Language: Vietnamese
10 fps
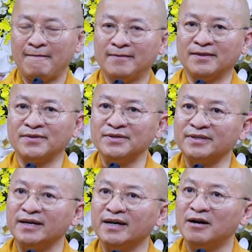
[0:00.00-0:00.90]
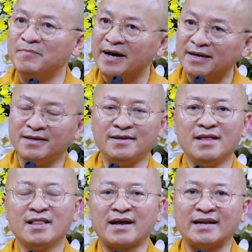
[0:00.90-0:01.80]
Thì tương tự ở Mỹ,
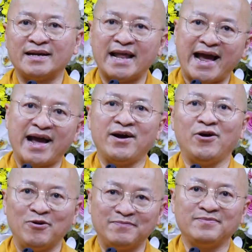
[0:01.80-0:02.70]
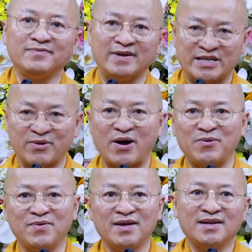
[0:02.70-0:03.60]
Canada, Úc và châu
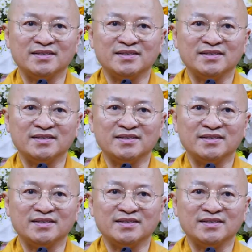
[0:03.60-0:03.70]
Âu,